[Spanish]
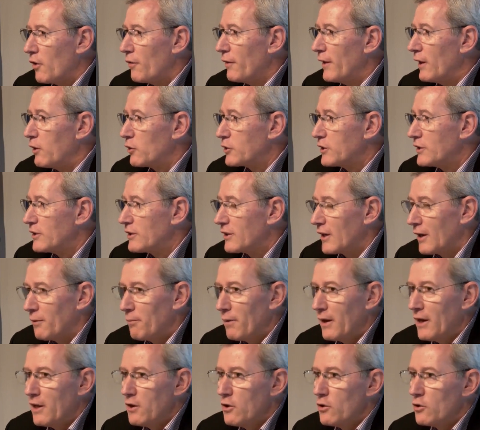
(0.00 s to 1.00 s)
acción de los
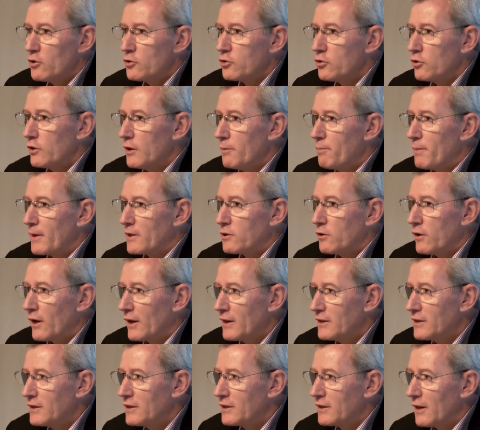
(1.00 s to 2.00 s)
extremeños o de
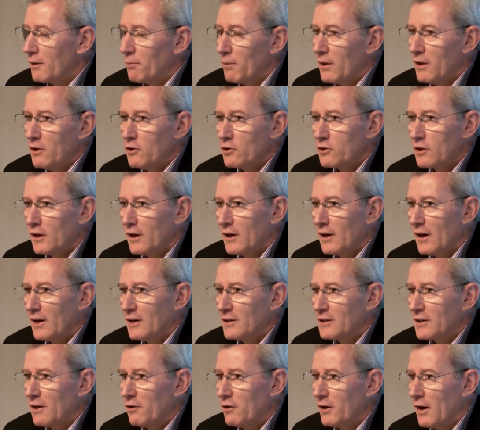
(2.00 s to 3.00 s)
personajes extremeños que
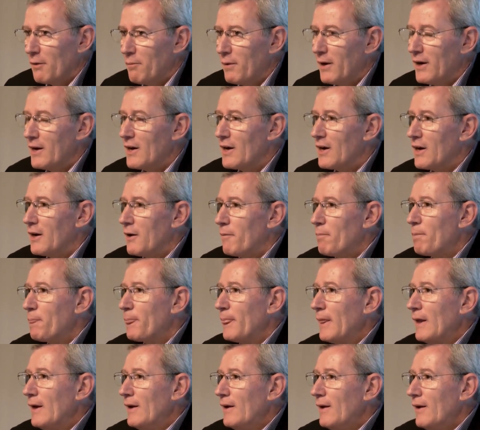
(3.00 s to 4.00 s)
hayan estado en América.
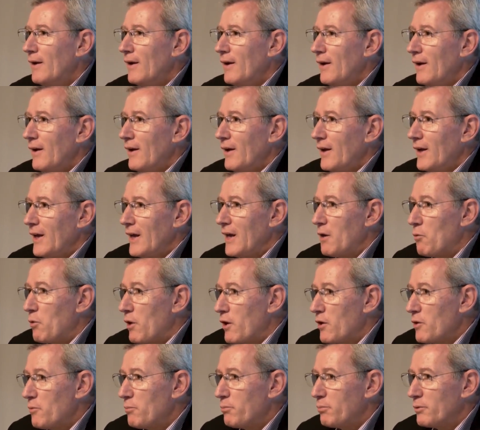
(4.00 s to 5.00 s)
Y
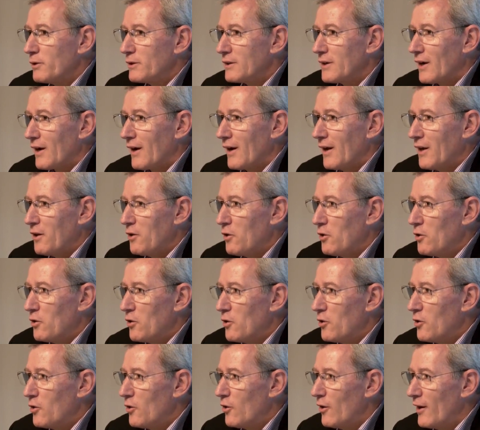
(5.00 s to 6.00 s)
bueno, pues
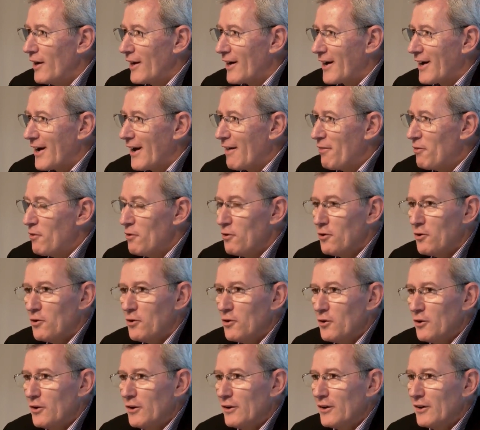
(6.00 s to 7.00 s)
aquello
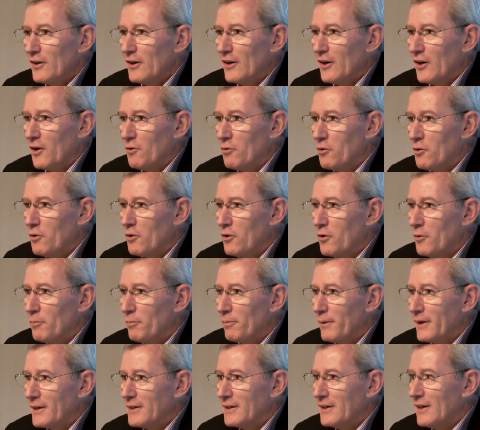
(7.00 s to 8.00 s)
Hernando,
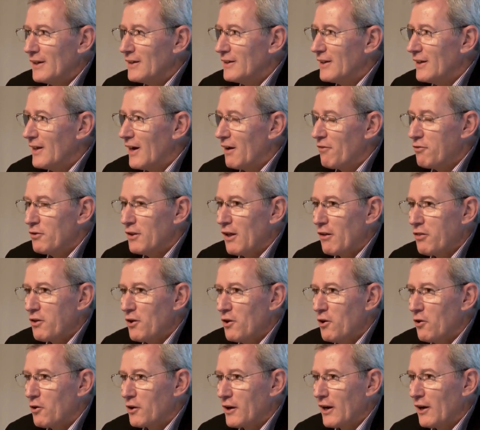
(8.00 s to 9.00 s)
como presidente de la
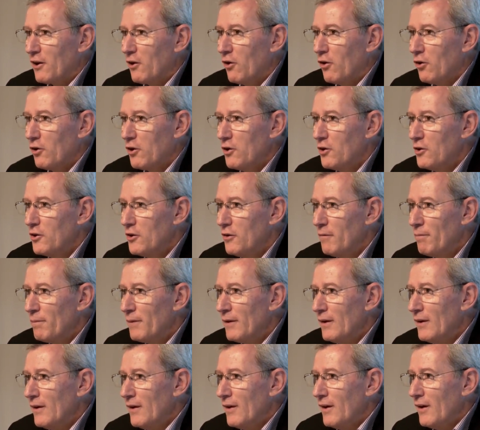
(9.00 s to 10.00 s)
Fundación, lo
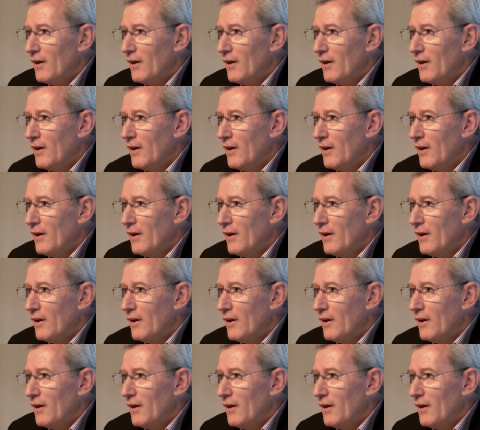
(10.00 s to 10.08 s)
recogió